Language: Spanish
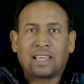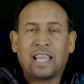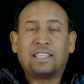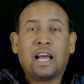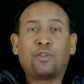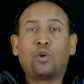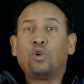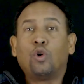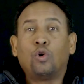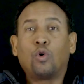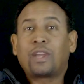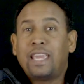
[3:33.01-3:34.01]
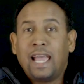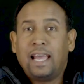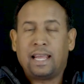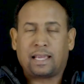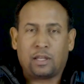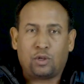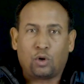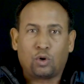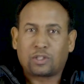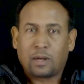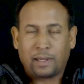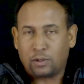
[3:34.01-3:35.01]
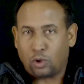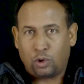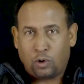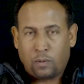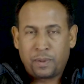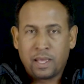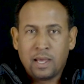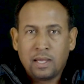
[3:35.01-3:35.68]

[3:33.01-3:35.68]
que ya Dios no nos quiere, que Dios nos abandonó.